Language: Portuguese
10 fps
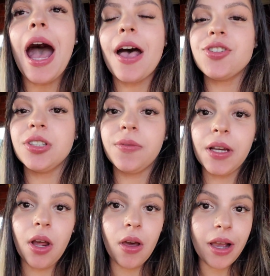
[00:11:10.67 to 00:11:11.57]
A gente
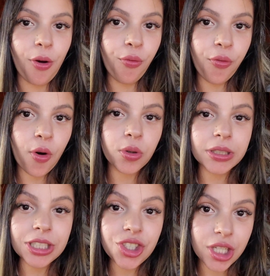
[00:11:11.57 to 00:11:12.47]
vai colocar um forro
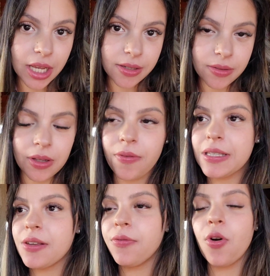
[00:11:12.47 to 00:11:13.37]
de gesso, não
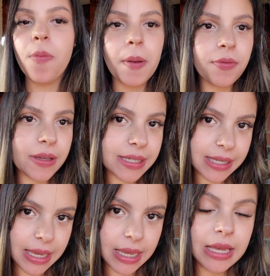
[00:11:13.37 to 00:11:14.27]
vai ser forro
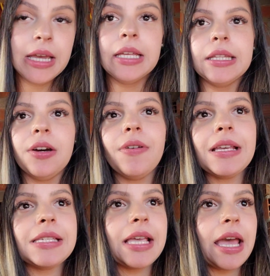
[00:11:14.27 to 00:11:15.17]
PVC, não
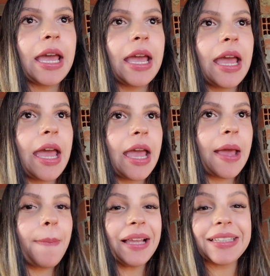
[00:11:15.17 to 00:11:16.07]
vai ser
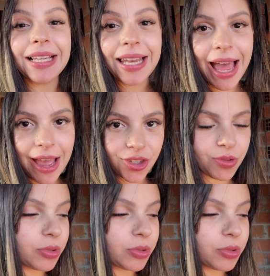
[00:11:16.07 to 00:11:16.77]
é, bater laje.